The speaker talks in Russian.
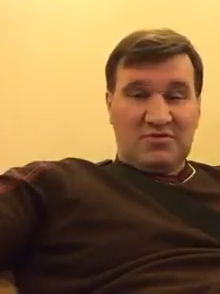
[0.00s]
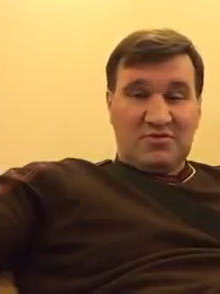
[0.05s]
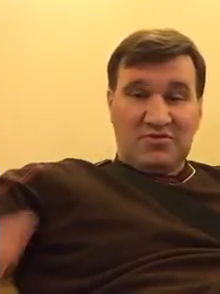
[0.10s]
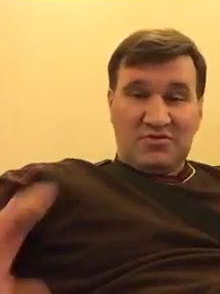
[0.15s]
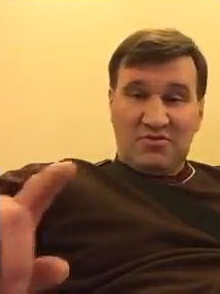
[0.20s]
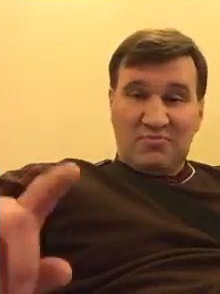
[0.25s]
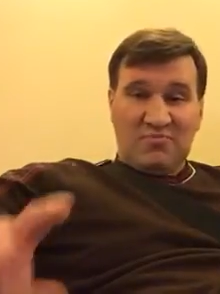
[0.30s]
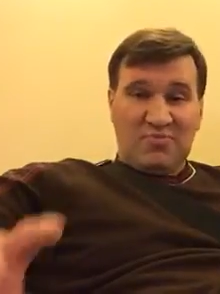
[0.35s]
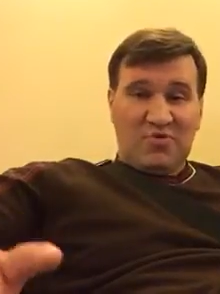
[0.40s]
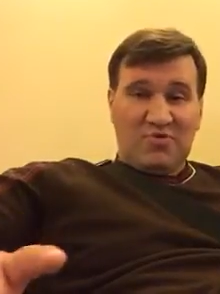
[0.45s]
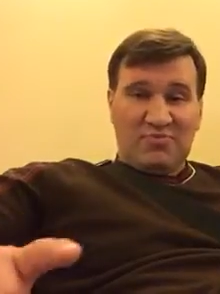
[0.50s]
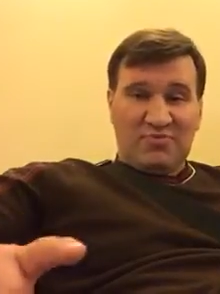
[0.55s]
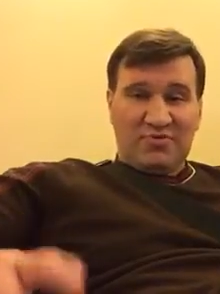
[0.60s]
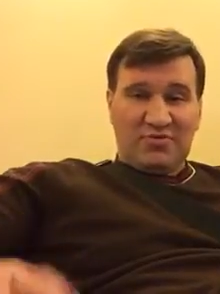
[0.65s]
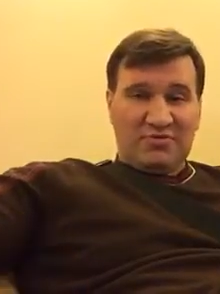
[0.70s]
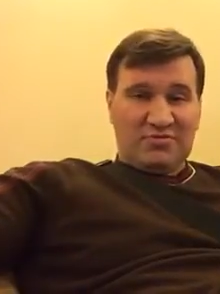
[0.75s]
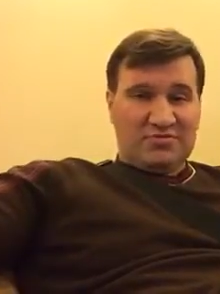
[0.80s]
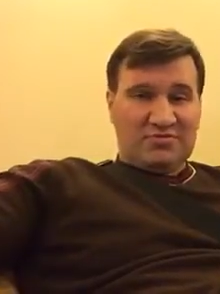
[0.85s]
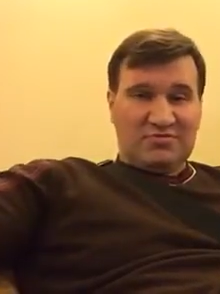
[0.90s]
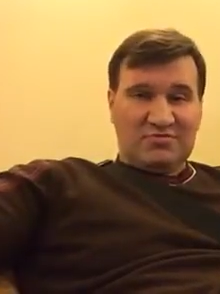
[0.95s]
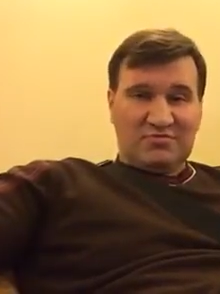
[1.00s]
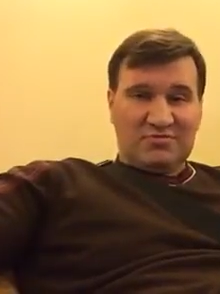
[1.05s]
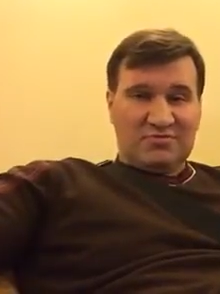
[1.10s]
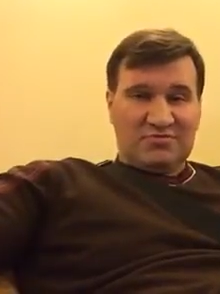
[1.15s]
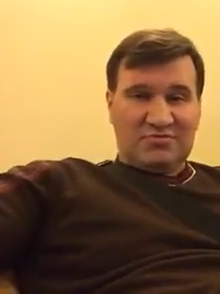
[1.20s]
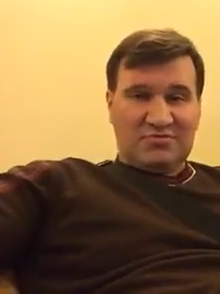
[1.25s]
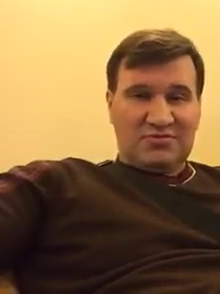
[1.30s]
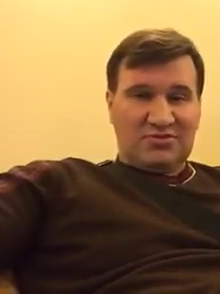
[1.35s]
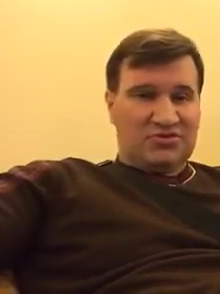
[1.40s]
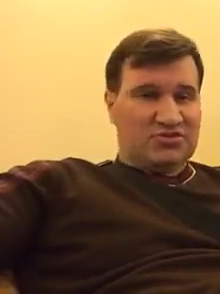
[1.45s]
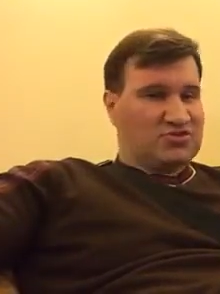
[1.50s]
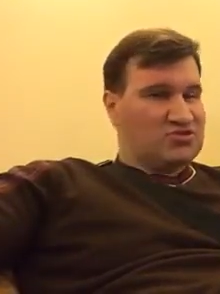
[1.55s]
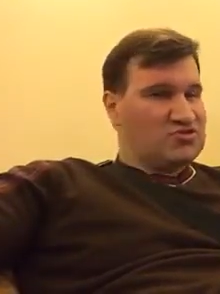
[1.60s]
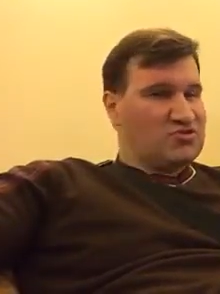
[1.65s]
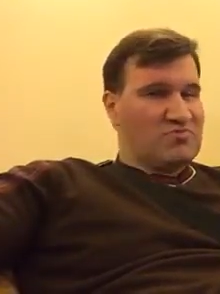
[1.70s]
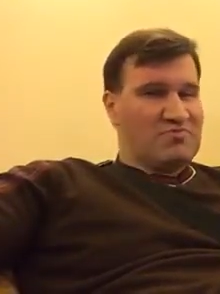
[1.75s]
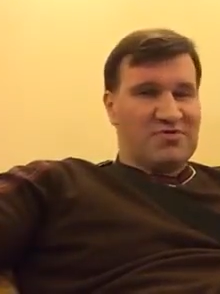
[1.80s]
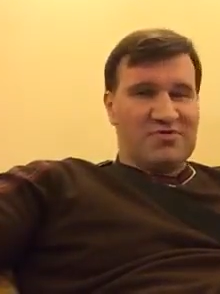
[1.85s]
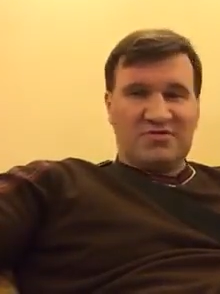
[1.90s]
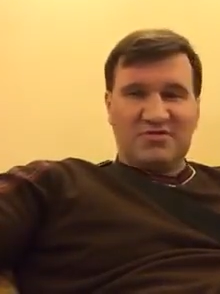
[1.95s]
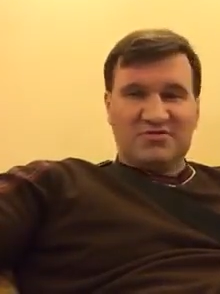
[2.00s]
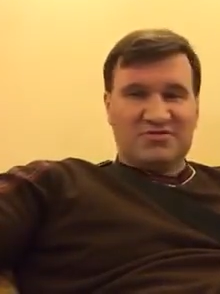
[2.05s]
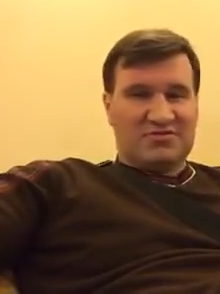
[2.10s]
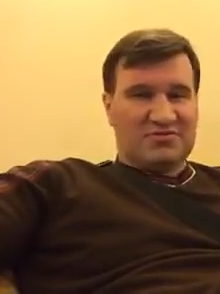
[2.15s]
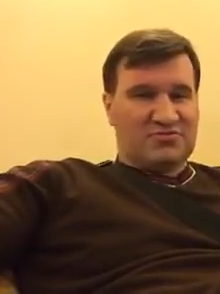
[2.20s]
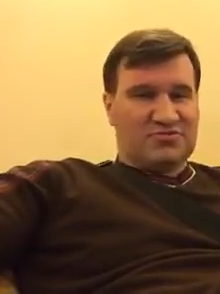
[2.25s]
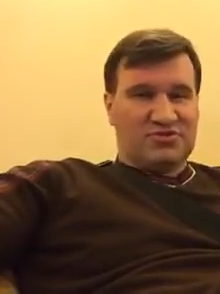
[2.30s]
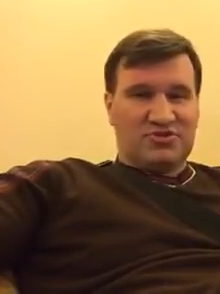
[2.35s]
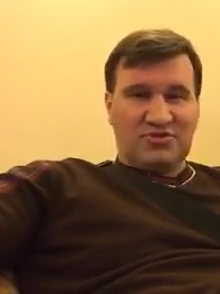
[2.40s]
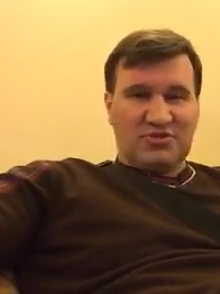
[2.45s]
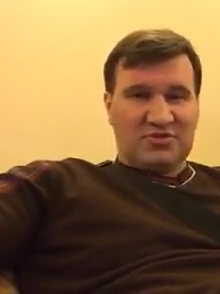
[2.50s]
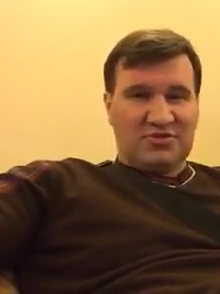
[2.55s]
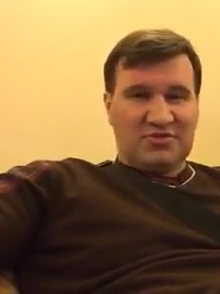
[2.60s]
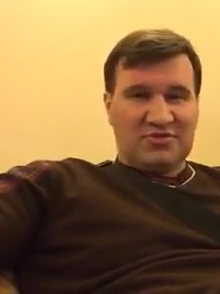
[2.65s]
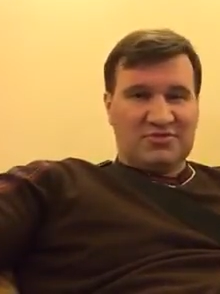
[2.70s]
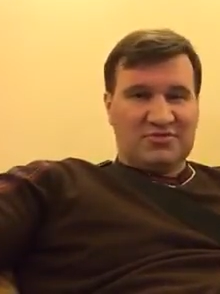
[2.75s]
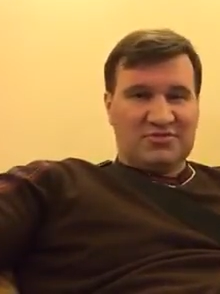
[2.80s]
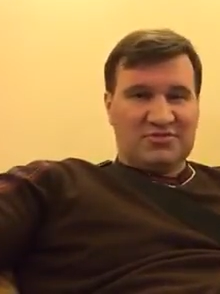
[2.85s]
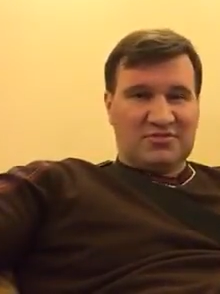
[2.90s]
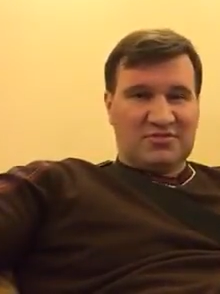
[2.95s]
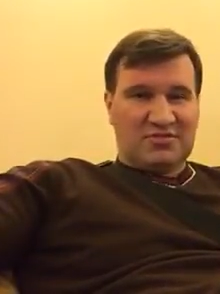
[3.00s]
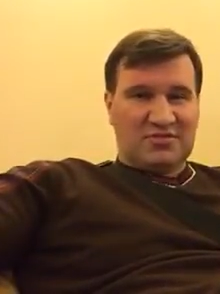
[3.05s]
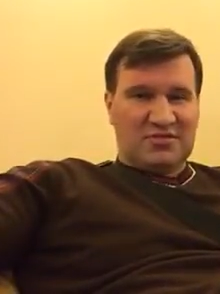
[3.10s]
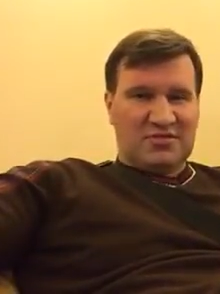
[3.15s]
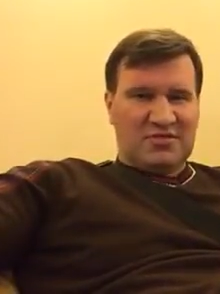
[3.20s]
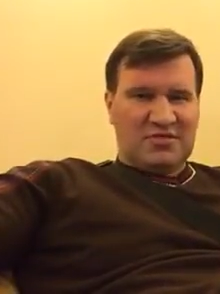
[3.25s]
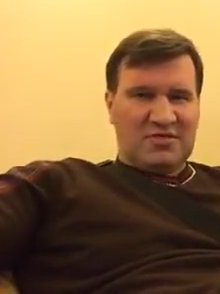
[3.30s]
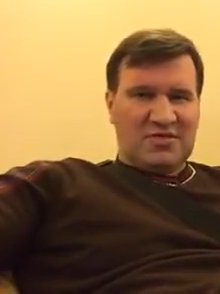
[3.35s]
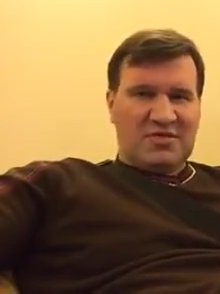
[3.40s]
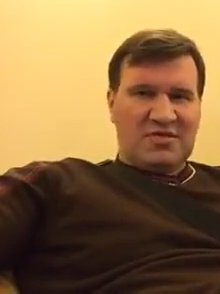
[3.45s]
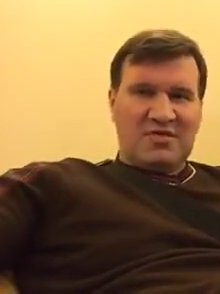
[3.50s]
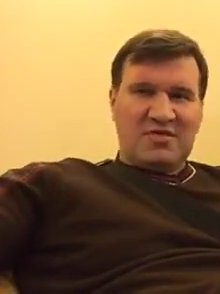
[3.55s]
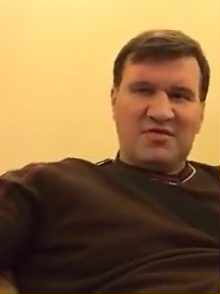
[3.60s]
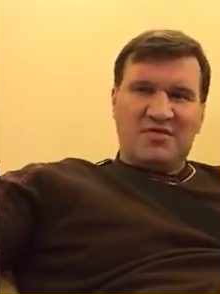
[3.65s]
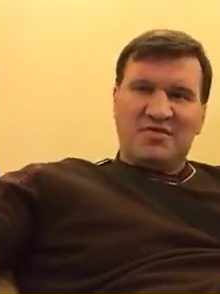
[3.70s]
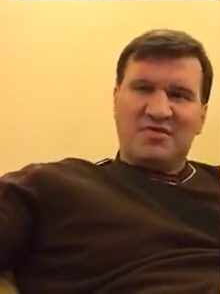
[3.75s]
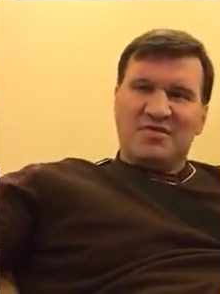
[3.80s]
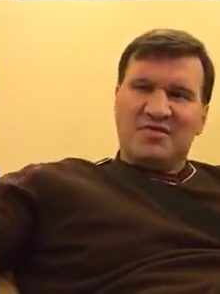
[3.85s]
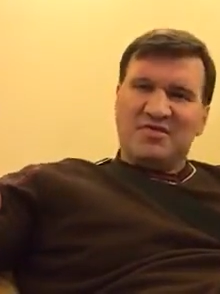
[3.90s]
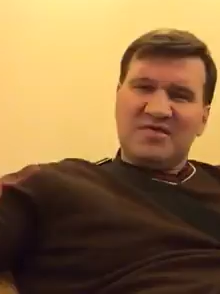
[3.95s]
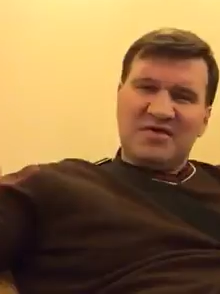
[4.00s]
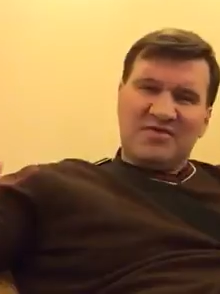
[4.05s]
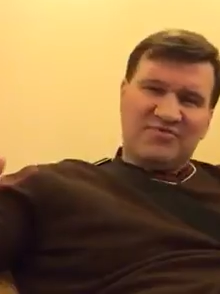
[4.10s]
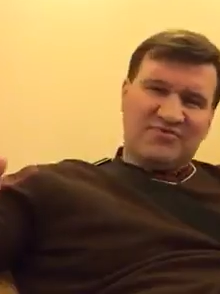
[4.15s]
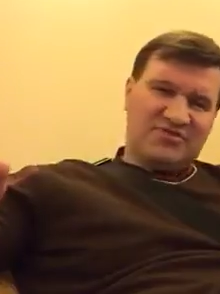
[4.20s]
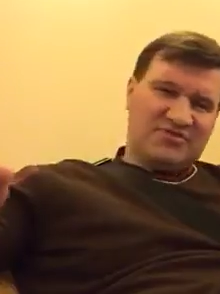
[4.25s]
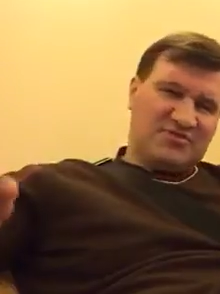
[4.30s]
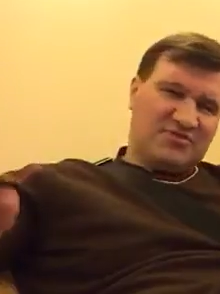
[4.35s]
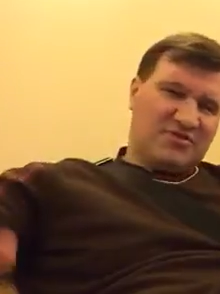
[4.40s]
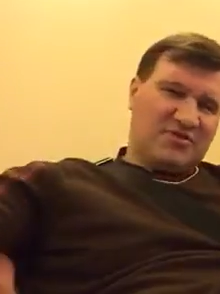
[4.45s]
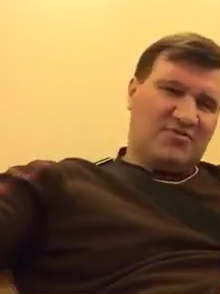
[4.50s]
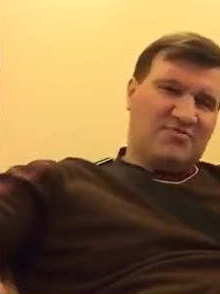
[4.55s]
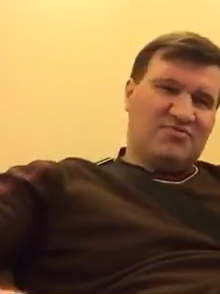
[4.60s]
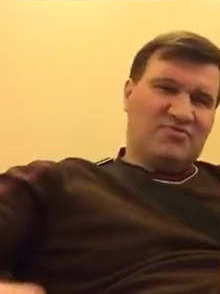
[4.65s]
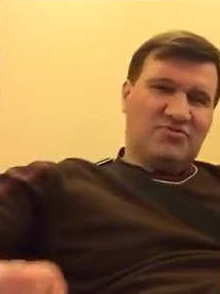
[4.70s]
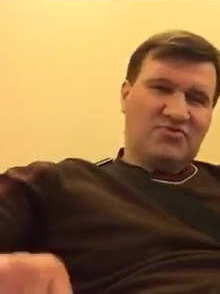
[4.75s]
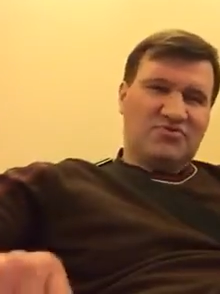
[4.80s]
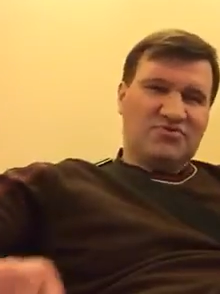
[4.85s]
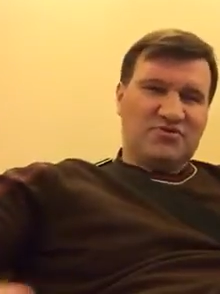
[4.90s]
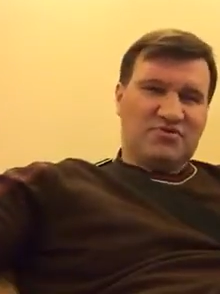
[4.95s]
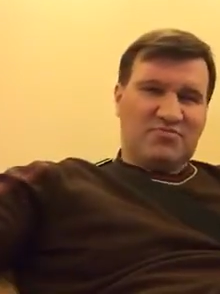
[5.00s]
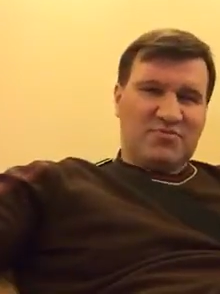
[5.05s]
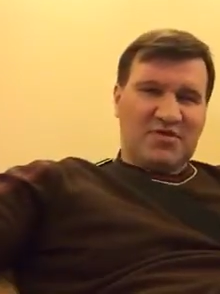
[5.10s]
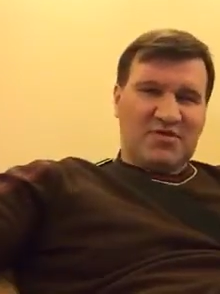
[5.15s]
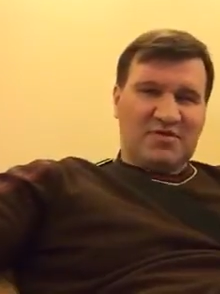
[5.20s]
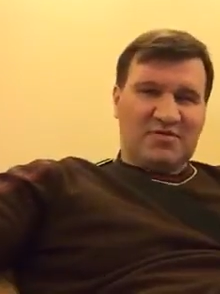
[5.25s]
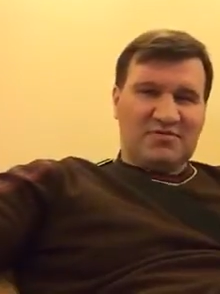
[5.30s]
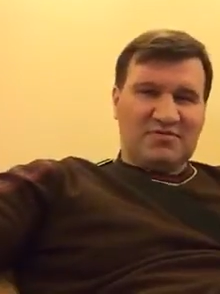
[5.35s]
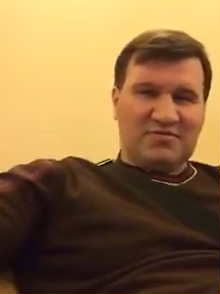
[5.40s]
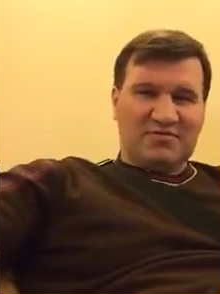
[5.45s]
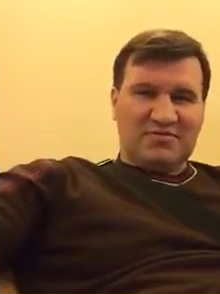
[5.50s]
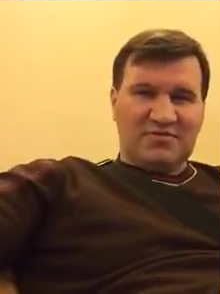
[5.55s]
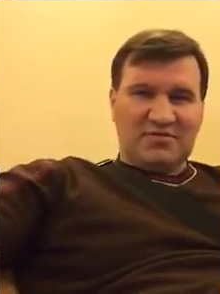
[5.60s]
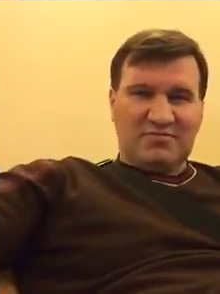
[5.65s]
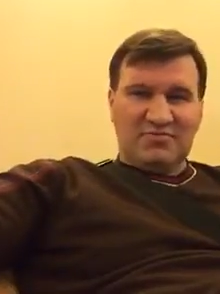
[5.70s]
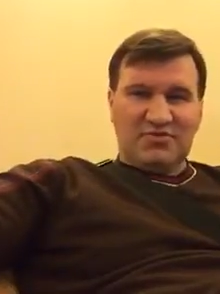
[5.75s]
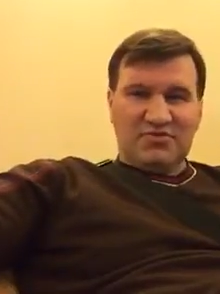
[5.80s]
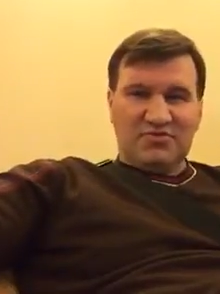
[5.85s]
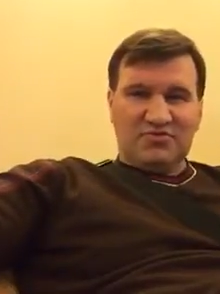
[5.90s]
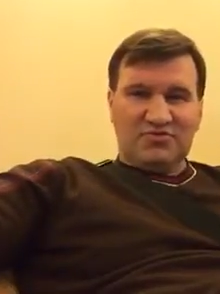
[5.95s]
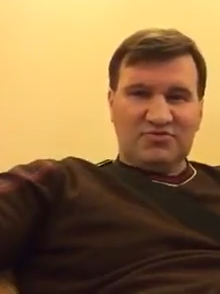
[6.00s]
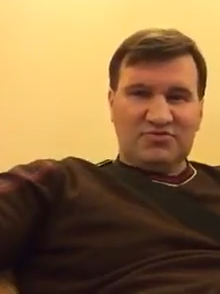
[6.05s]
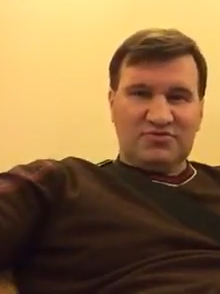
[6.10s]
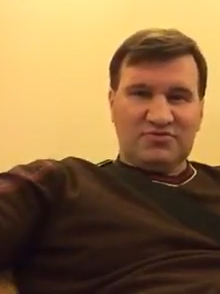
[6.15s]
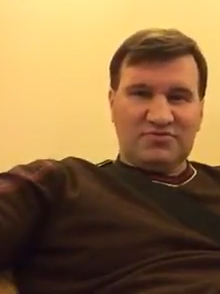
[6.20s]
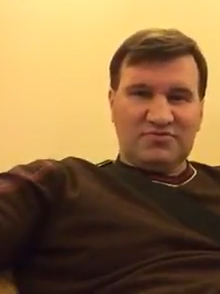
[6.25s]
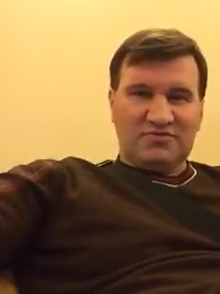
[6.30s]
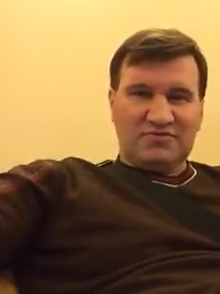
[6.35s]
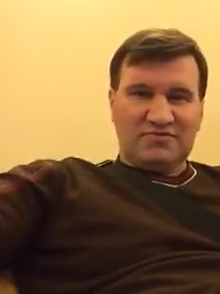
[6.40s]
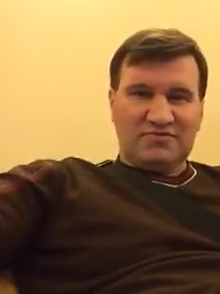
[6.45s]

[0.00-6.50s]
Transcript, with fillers: Но помни, что бы ни случилось, я все равно тебя добьюсь.